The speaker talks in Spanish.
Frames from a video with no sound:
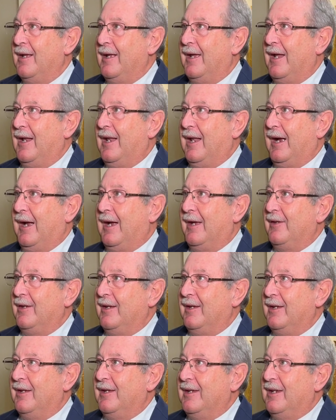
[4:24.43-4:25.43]
en la
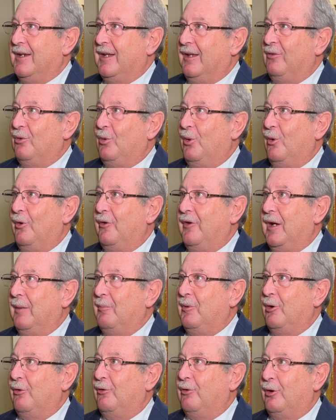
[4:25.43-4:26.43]
calle y que si luego
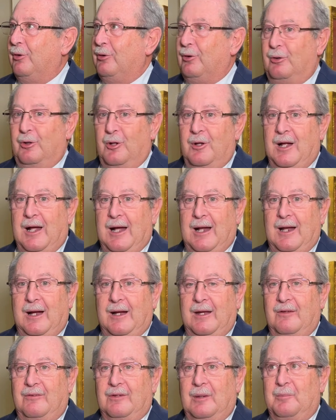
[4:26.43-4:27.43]
llegamos nosotros a la
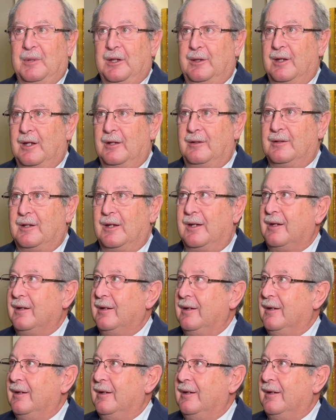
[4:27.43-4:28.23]
calle San Vicente,